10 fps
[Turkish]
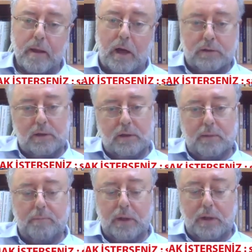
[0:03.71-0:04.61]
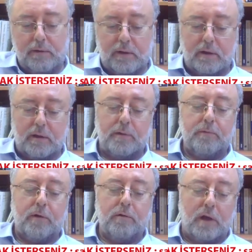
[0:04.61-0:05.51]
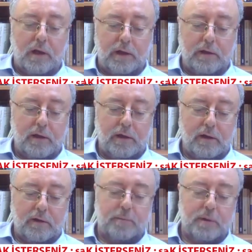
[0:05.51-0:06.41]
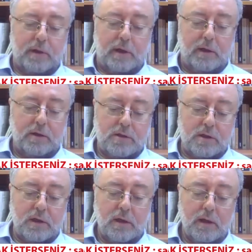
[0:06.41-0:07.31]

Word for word: Adından belli zaten. Fevkalade resmi tarihçi.